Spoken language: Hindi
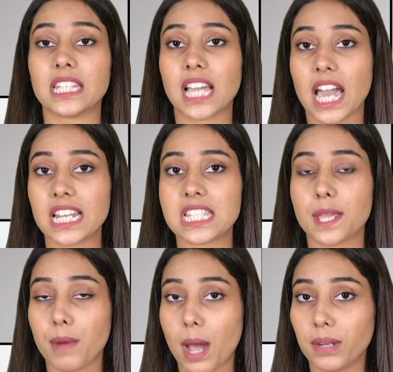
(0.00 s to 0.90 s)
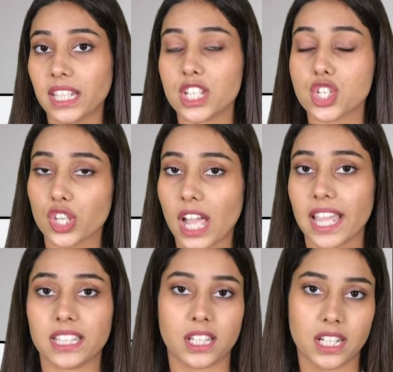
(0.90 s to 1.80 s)
अधिकारी से मामले की
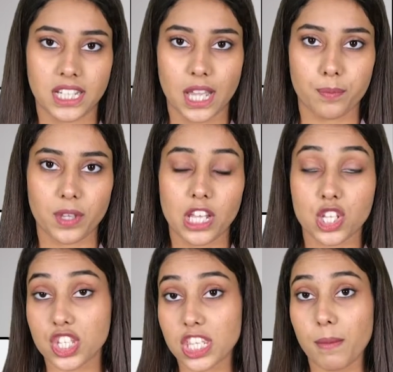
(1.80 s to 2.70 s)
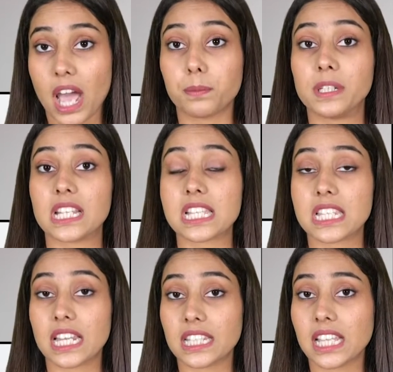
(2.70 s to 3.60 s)
शिकायत करनी है जिसके बाद
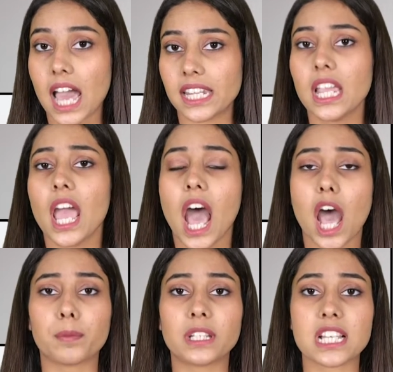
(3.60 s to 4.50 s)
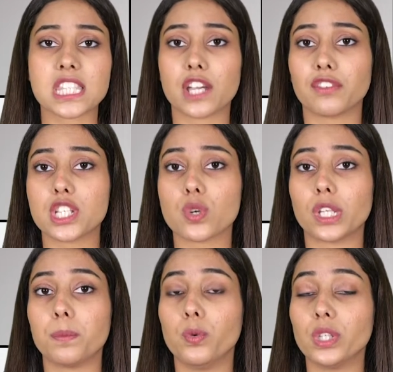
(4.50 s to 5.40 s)
पीठासीन अधिकारी आपके दस्तावेजों
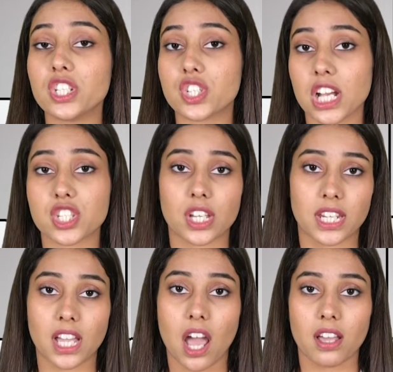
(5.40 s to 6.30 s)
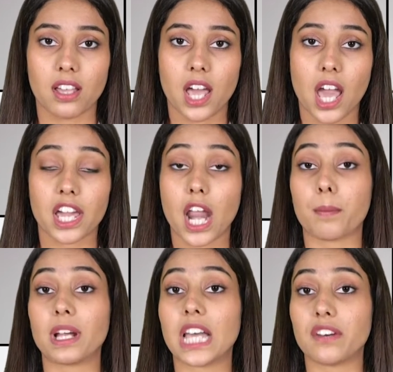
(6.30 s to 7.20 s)
की पूरी जांच करेगा अगर
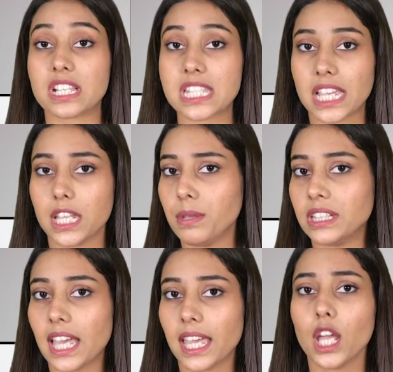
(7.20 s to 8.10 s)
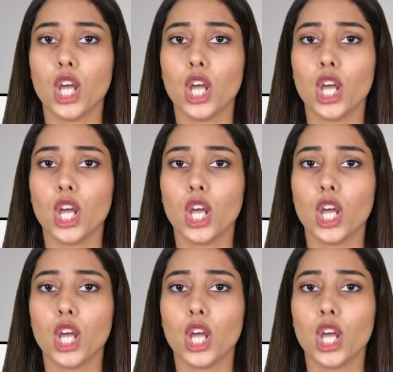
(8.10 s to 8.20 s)
आपका दावा सही मिलता है